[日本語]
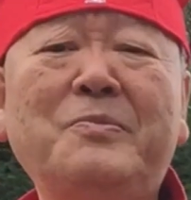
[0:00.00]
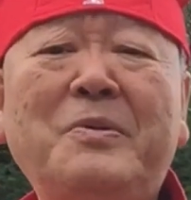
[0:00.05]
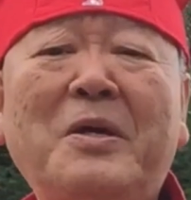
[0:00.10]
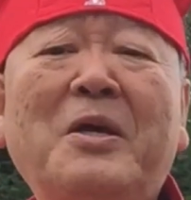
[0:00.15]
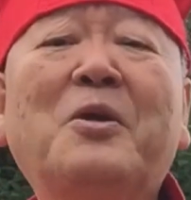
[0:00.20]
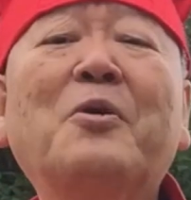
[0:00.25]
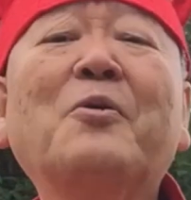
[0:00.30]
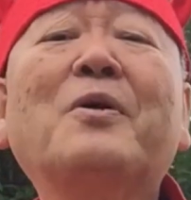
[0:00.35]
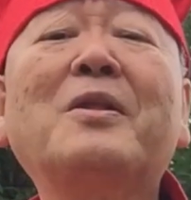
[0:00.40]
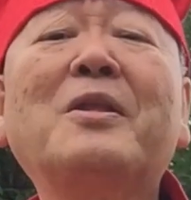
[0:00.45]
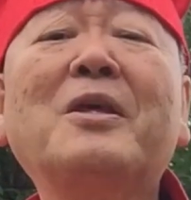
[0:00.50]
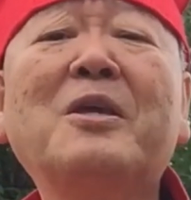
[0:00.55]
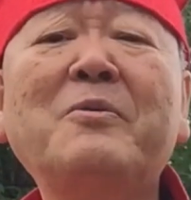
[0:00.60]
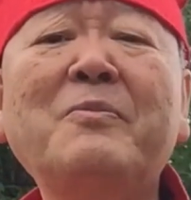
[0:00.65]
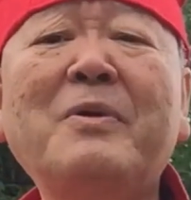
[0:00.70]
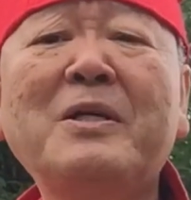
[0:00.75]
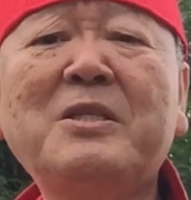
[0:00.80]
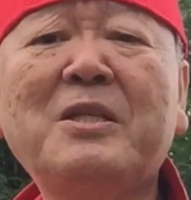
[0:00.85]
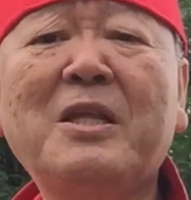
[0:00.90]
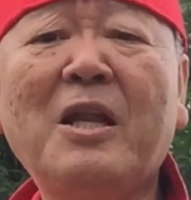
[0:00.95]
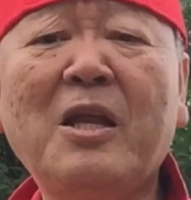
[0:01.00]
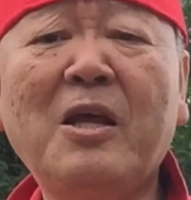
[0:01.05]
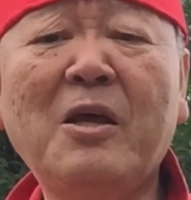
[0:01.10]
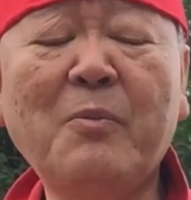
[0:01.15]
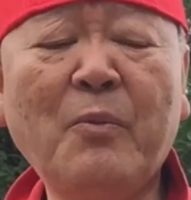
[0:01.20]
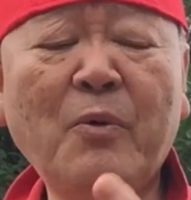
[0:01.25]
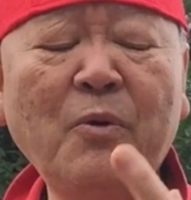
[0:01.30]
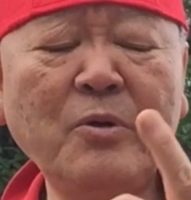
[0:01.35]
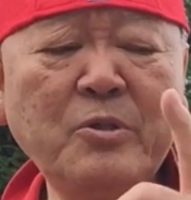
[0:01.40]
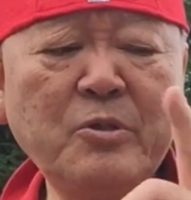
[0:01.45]
勉強ができました
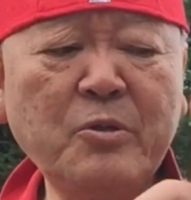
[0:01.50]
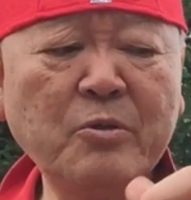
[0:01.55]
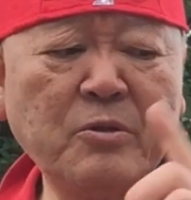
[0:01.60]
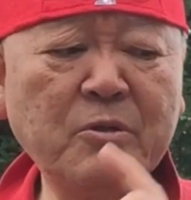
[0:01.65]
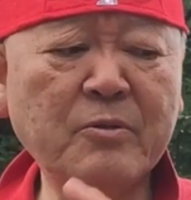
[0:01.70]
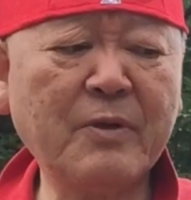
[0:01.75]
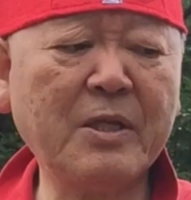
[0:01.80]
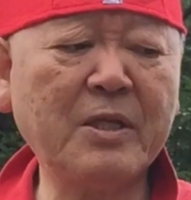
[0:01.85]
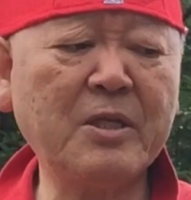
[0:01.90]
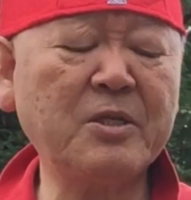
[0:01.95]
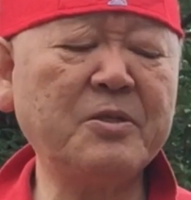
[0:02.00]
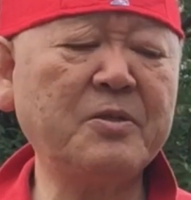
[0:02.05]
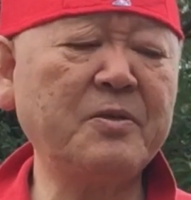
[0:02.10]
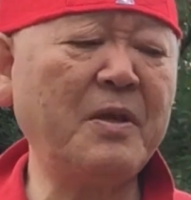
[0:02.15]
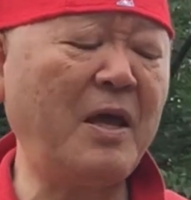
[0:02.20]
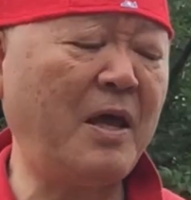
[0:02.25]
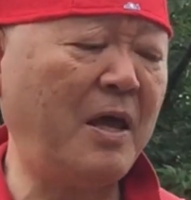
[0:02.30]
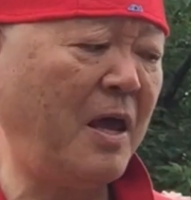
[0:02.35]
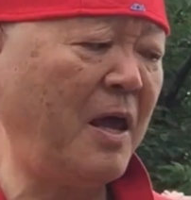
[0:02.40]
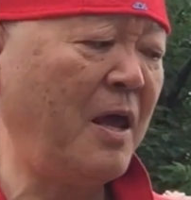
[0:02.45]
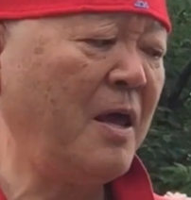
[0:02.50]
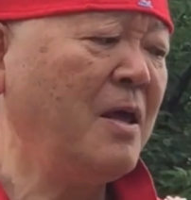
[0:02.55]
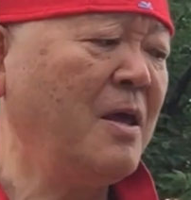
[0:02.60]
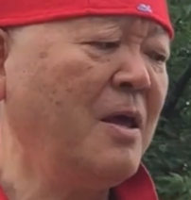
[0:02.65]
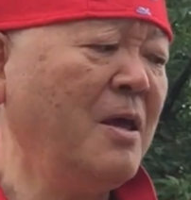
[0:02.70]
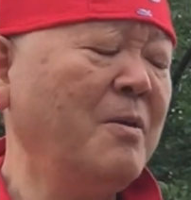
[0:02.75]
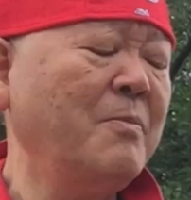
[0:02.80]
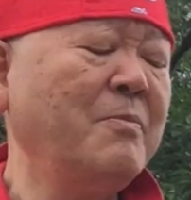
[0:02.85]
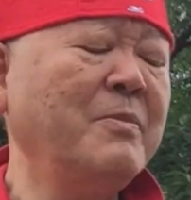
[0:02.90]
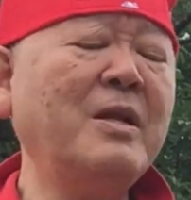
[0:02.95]
ねもう一つはですね
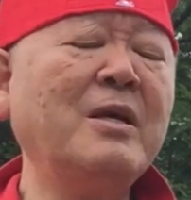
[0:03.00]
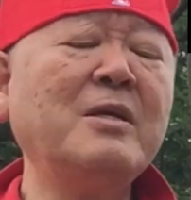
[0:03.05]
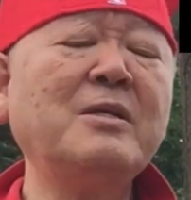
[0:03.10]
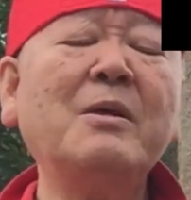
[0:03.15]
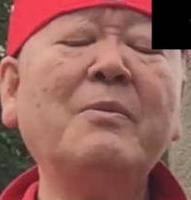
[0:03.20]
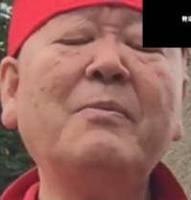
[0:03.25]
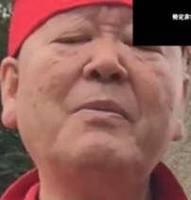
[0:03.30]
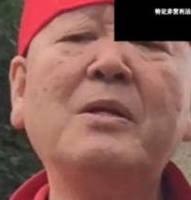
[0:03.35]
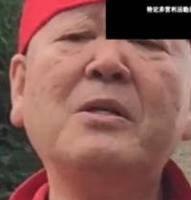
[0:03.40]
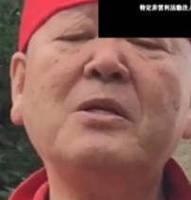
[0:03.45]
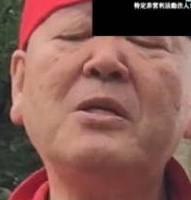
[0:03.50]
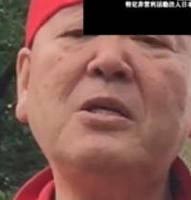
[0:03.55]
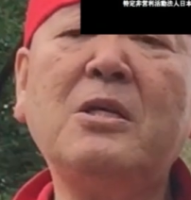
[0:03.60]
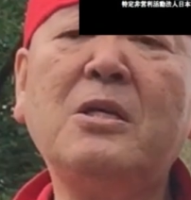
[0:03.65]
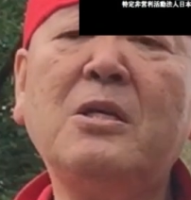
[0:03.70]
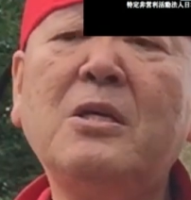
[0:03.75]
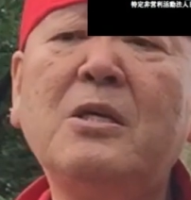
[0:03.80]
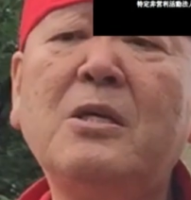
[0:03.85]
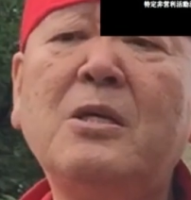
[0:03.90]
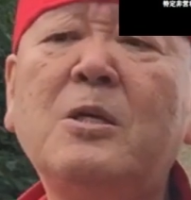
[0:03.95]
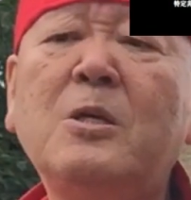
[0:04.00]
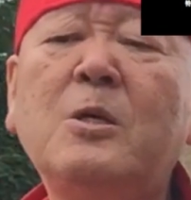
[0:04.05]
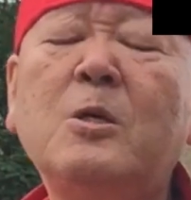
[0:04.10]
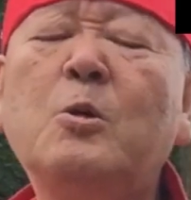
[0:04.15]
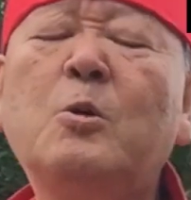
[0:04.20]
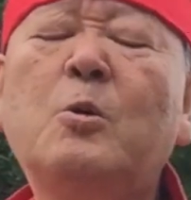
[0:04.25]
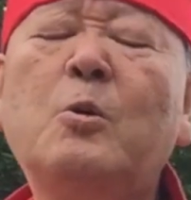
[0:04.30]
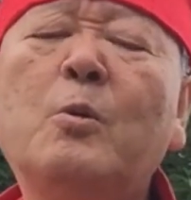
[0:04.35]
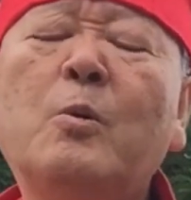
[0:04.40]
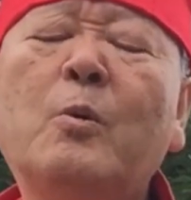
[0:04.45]
皆様に
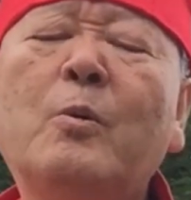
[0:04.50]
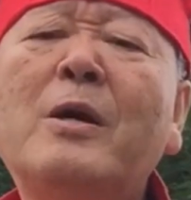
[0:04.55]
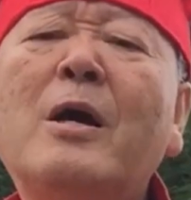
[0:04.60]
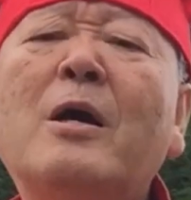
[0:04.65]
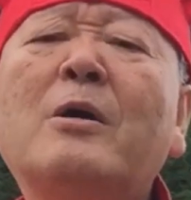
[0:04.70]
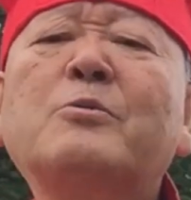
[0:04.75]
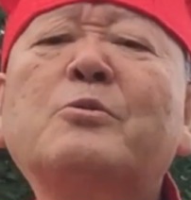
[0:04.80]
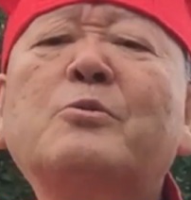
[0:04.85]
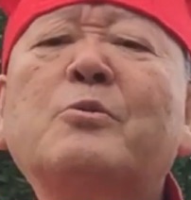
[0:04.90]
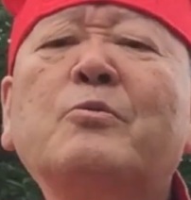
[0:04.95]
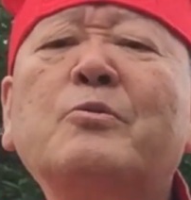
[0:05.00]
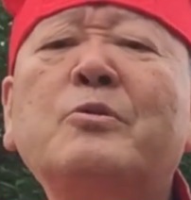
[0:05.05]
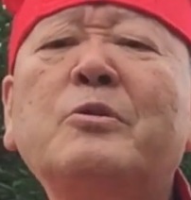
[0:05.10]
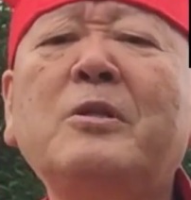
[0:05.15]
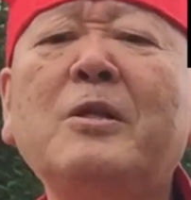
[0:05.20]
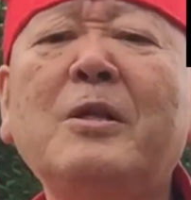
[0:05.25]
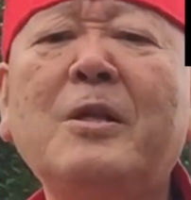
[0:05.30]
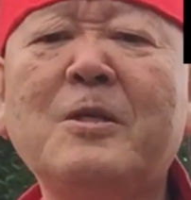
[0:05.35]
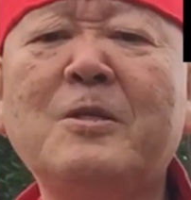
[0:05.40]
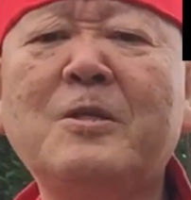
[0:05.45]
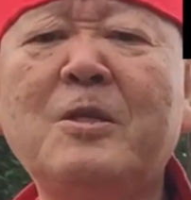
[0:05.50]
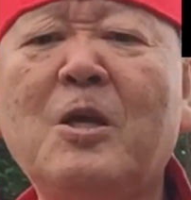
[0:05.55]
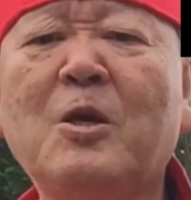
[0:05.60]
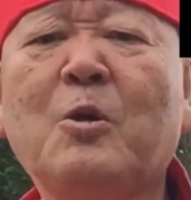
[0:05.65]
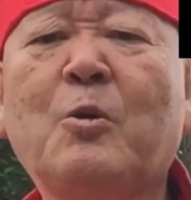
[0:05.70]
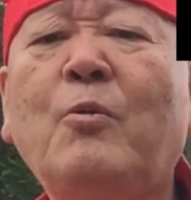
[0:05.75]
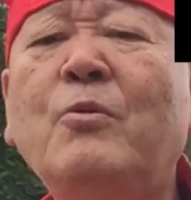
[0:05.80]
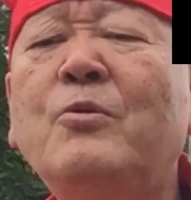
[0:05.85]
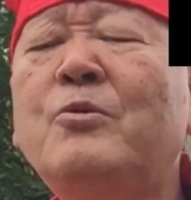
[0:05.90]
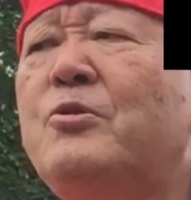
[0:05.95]
お約束してです
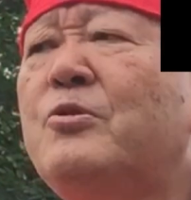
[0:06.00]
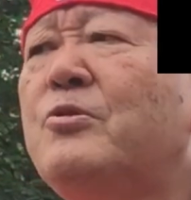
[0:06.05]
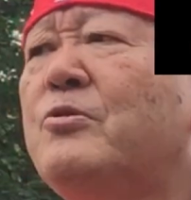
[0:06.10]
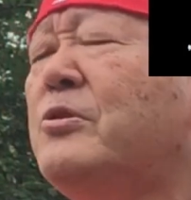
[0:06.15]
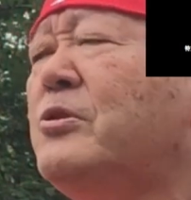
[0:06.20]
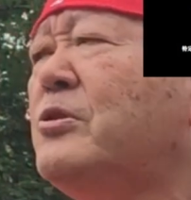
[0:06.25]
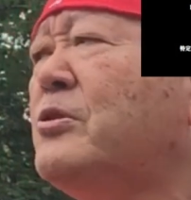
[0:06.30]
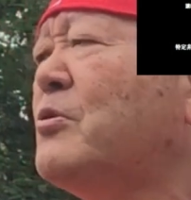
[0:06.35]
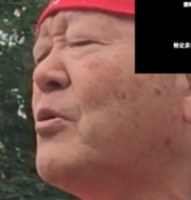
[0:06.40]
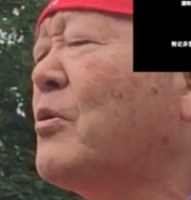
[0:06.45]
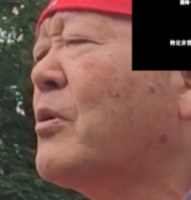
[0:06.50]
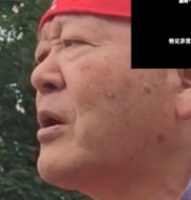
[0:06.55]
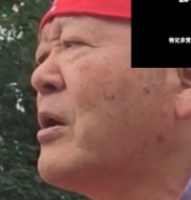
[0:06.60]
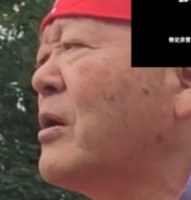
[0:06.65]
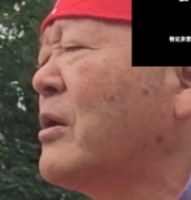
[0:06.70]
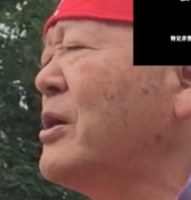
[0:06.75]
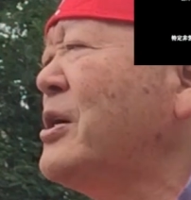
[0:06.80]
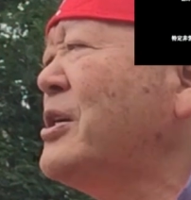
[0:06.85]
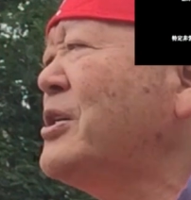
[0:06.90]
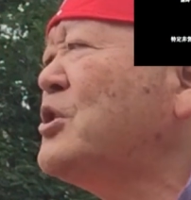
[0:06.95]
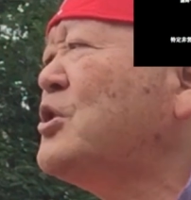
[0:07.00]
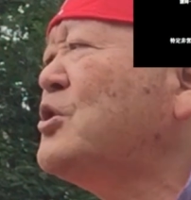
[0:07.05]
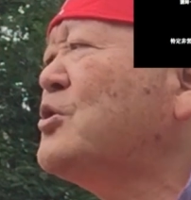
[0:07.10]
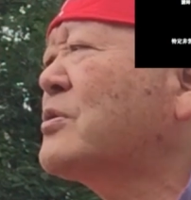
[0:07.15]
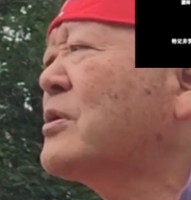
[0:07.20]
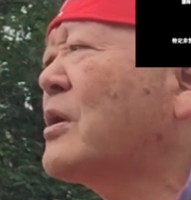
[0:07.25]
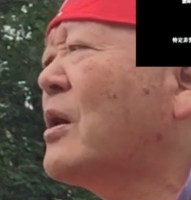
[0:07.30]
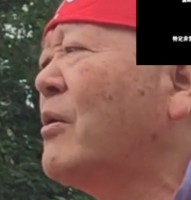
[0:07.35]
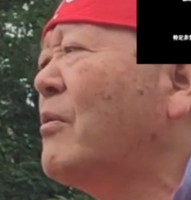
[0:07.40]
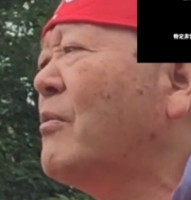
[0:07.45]
ね今週1週 ,1
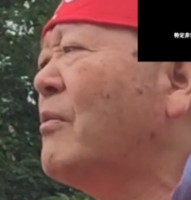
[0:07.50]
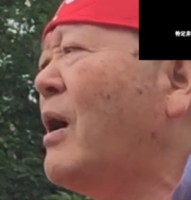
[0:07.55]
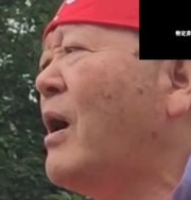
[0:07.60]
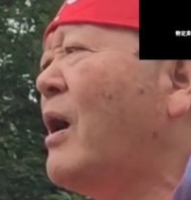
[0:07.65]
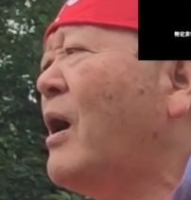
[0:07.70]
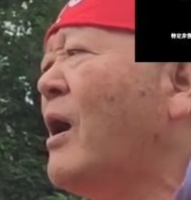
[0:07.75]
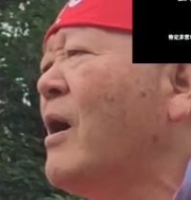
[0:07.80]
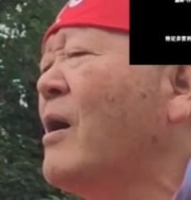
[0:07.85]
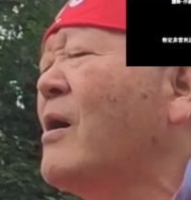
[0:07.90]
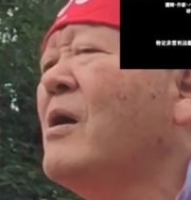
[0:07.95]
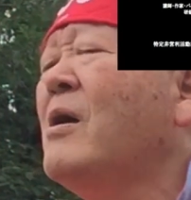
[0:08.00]
週間は